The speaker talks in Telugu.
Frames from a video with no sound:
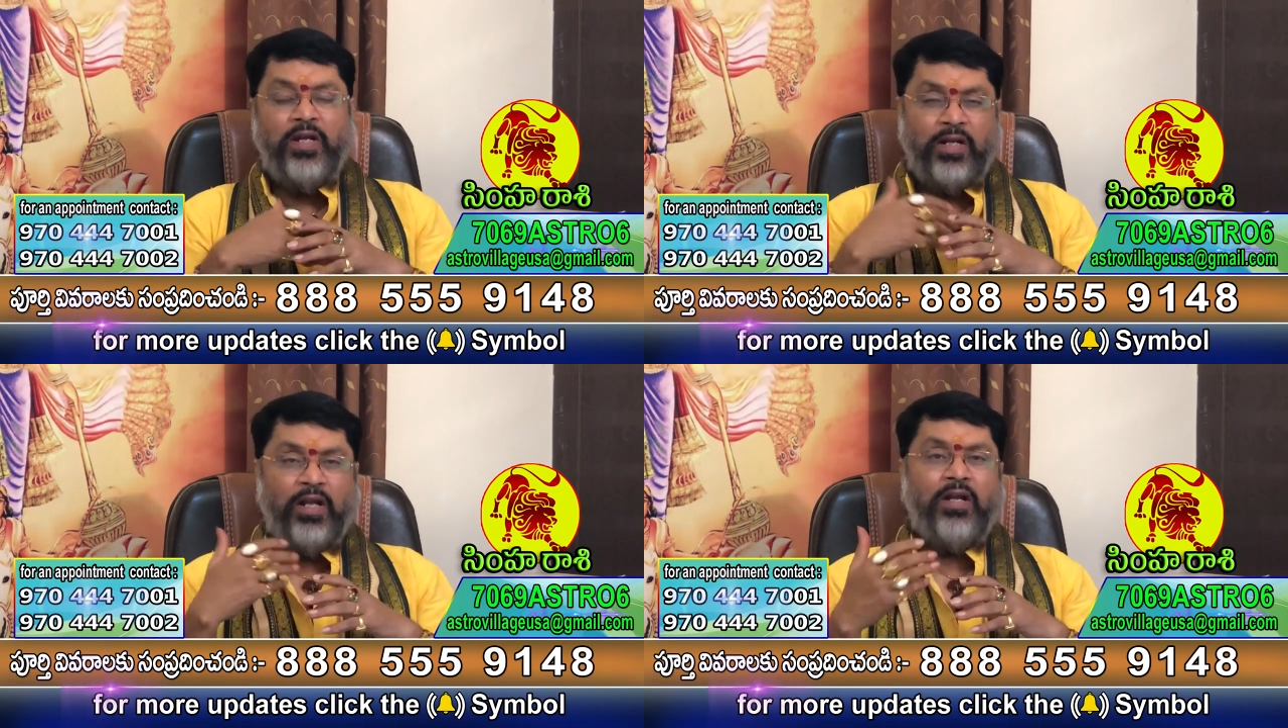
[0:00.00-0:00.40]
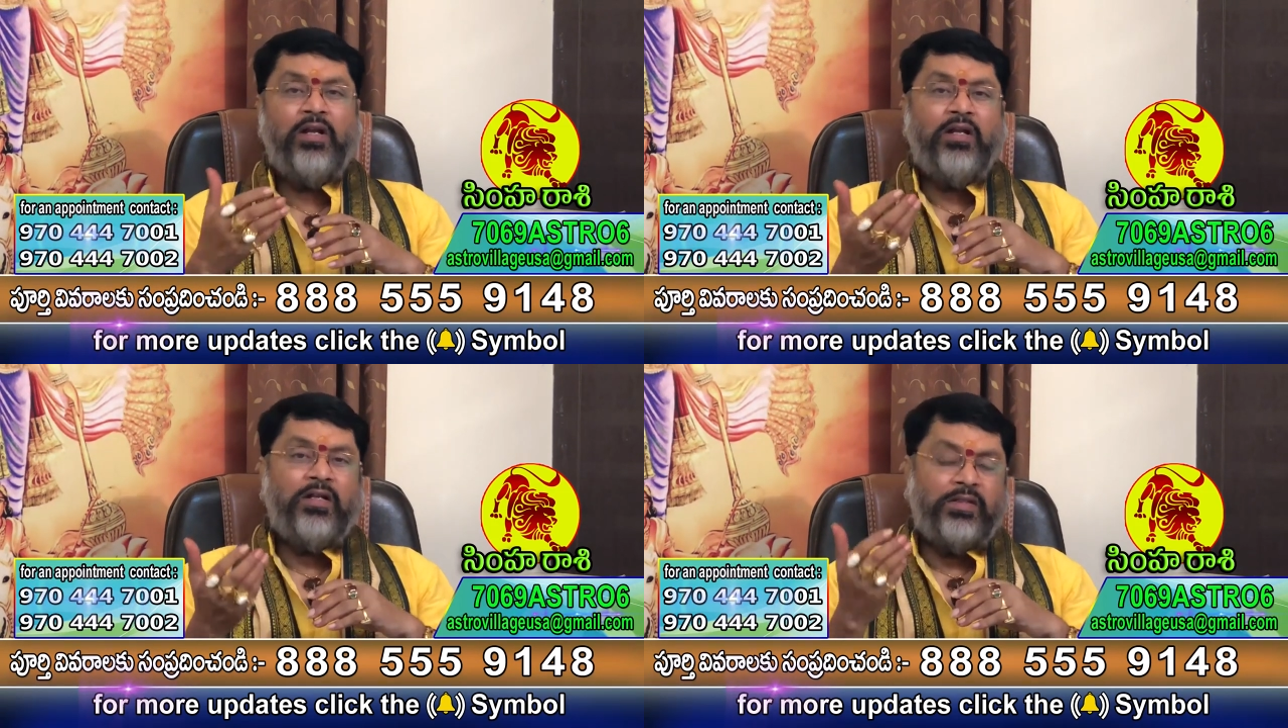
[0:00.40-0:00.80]
ఇక్కడ
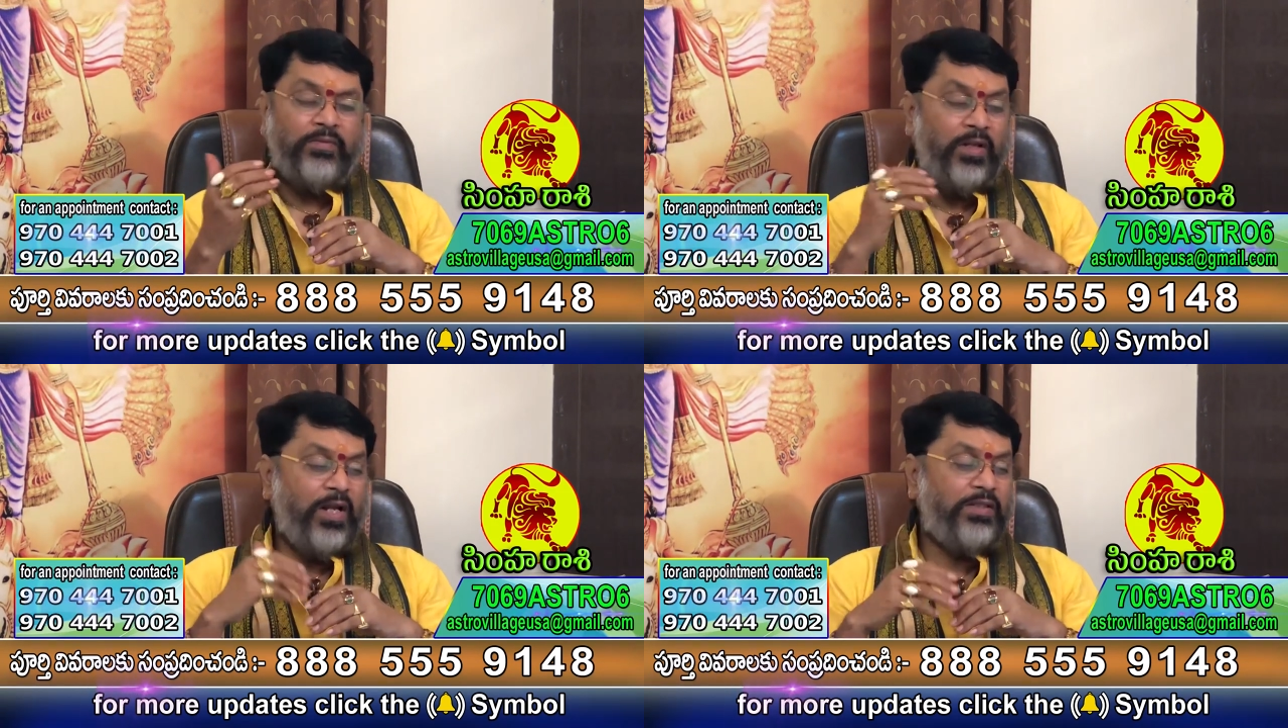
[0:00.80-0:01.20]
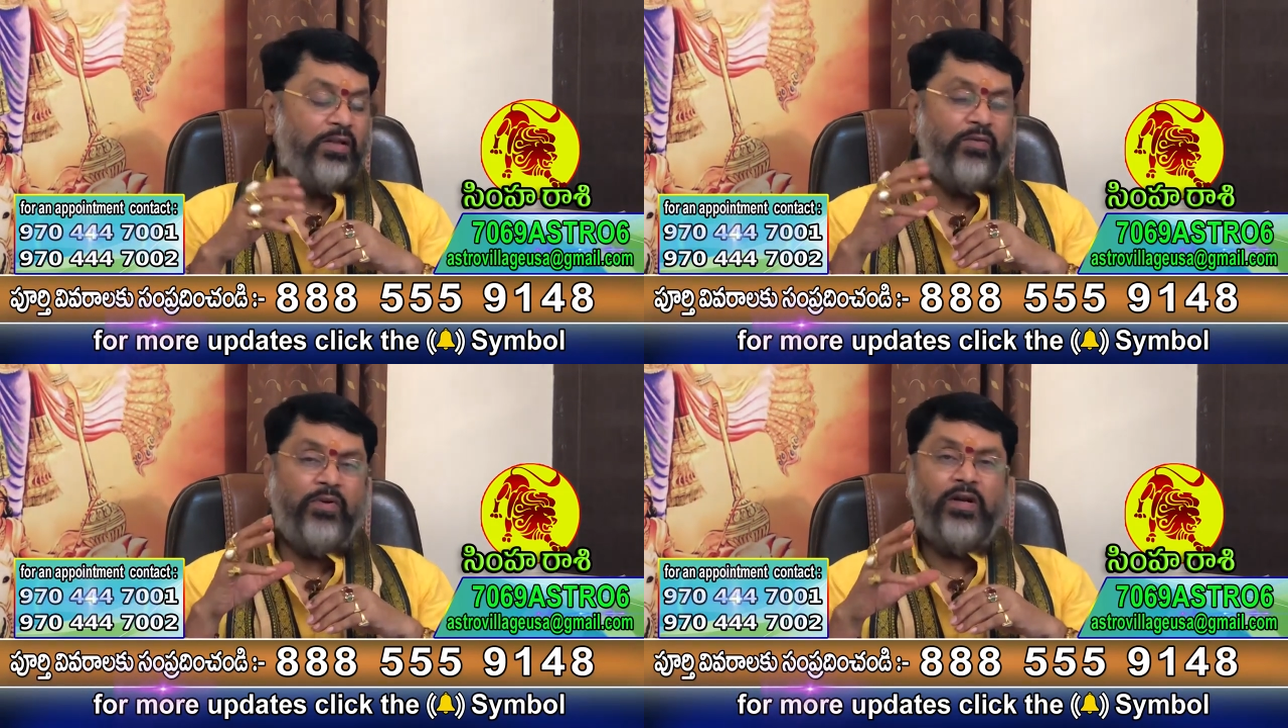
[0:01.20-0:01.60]

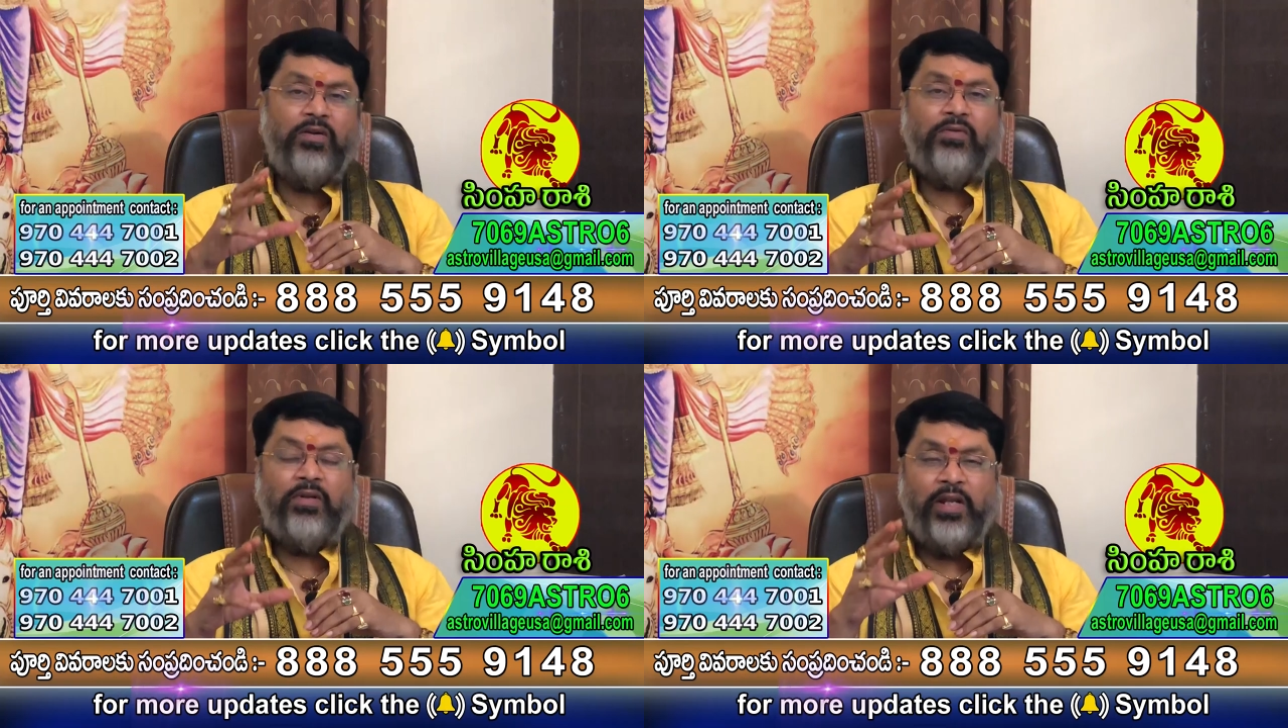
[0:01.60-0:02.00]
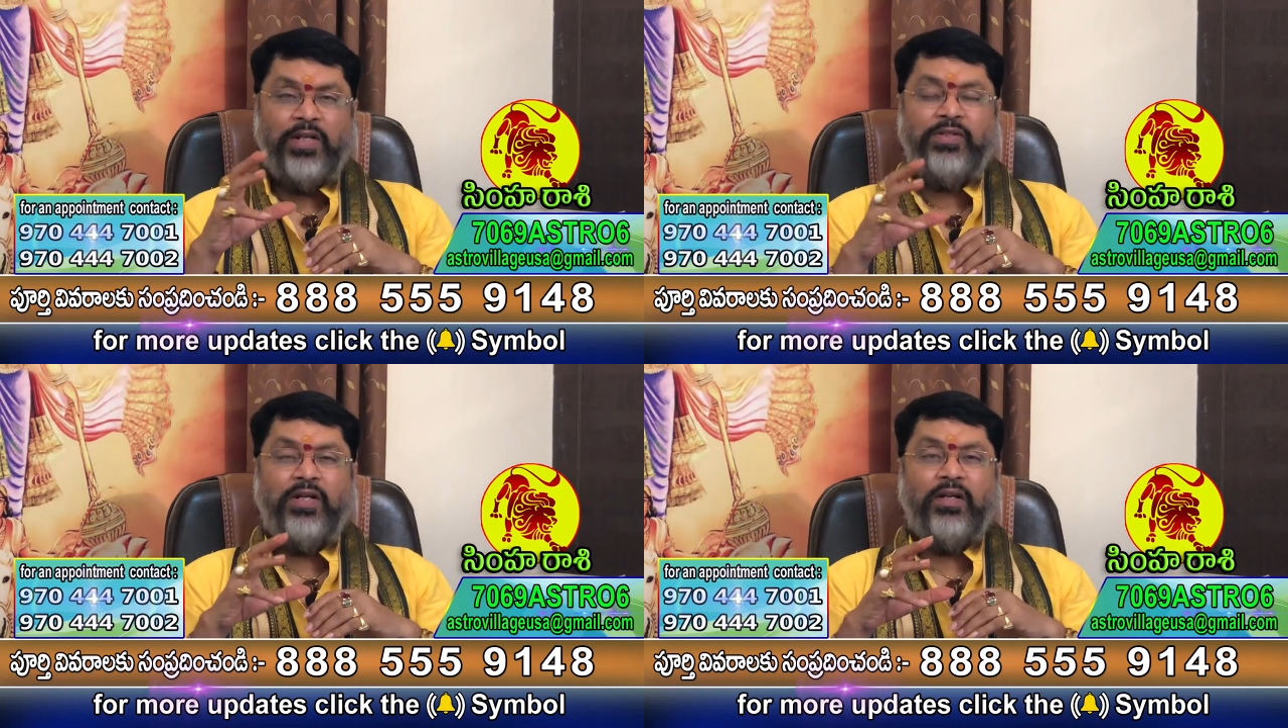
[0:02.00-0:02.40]
సింహరాశిలో వాళ్ళు
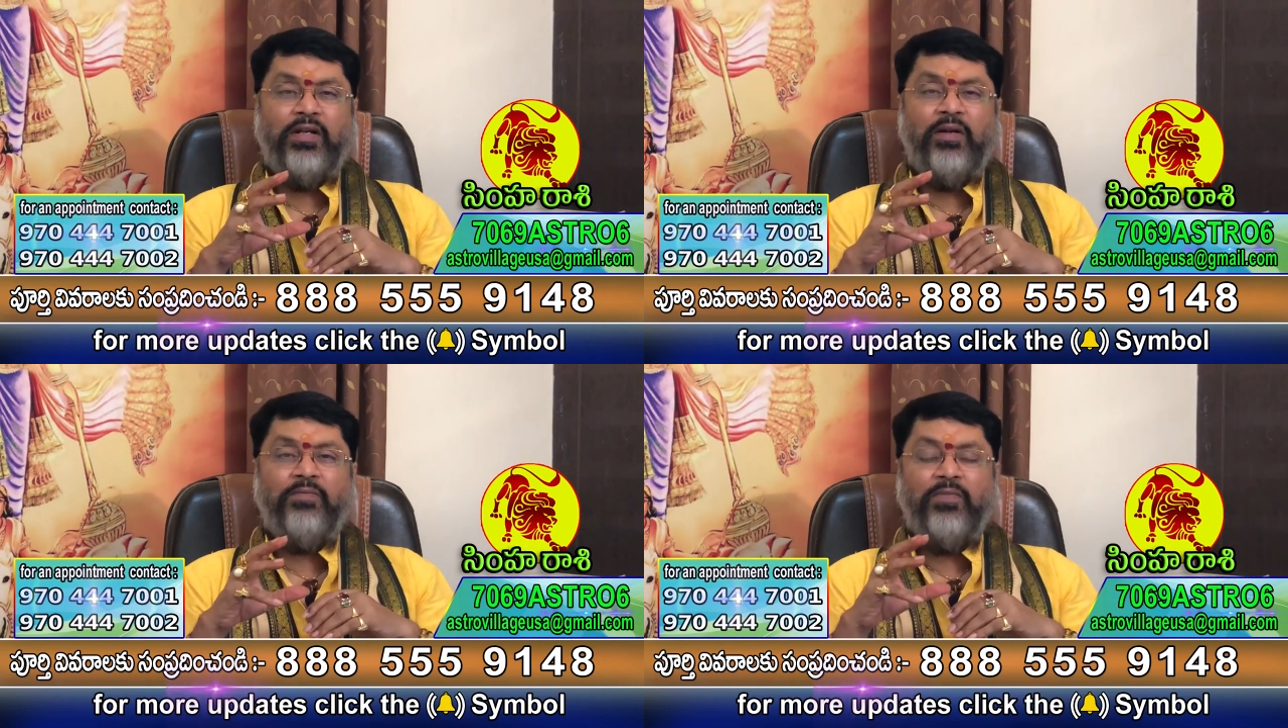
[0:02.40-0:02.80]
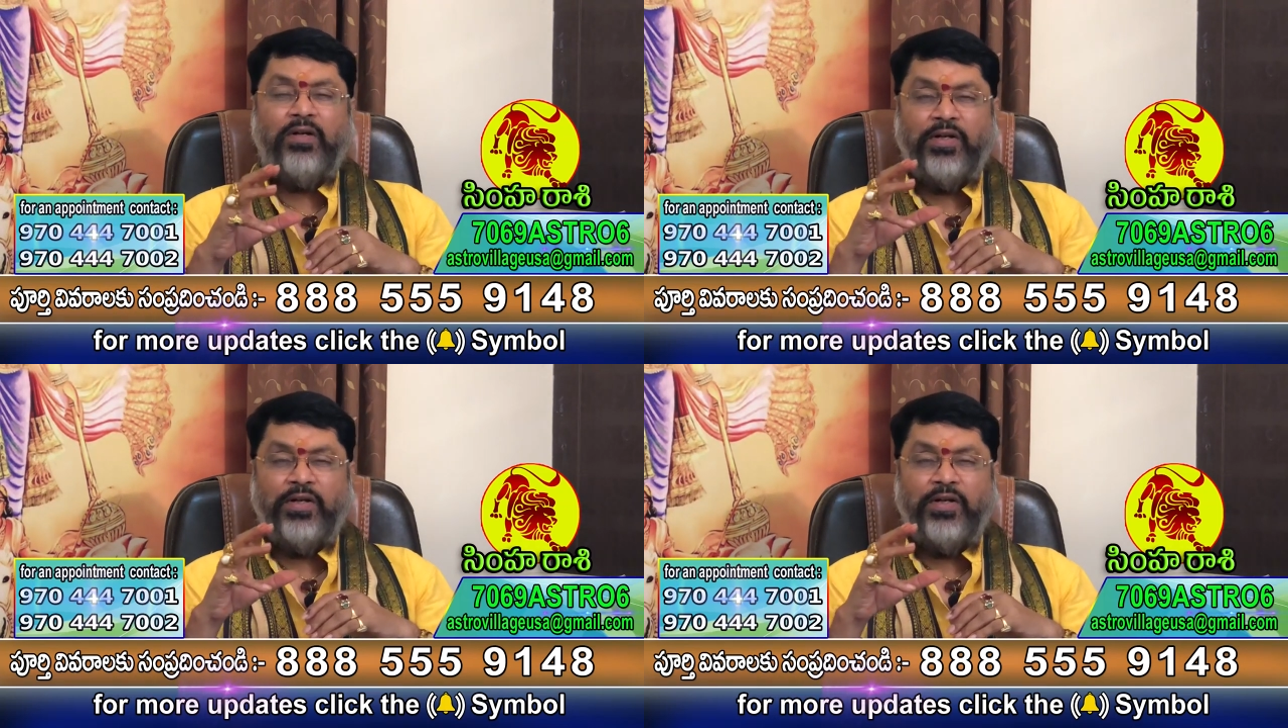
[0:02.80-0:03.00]
రియల్ ఎస్టేట్ రంగం